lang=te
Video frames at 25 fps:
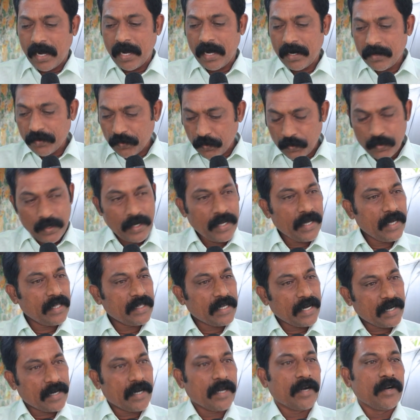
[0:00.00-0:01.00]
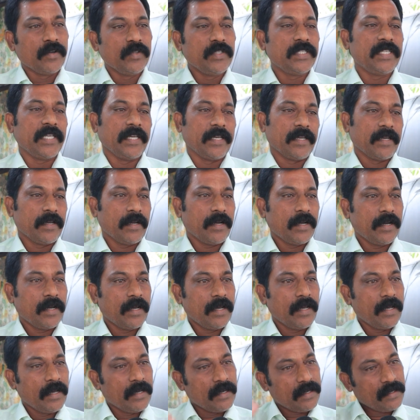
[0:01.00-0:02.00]
ఆడుకునే దగ్గర నుంచి
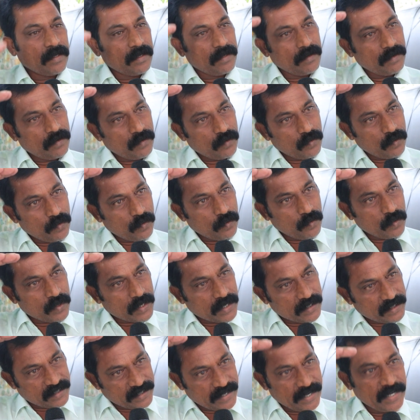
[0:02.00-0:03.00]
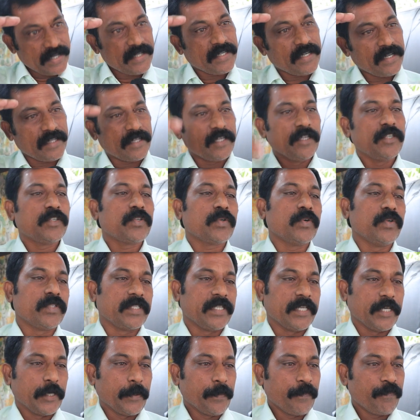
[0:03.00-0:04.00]
ఒక స్టేజ్కి
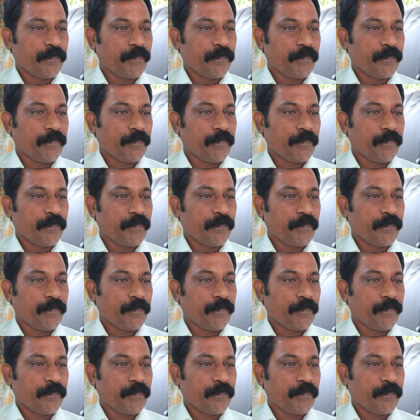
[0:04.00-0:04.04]
తీసుకొచ్చి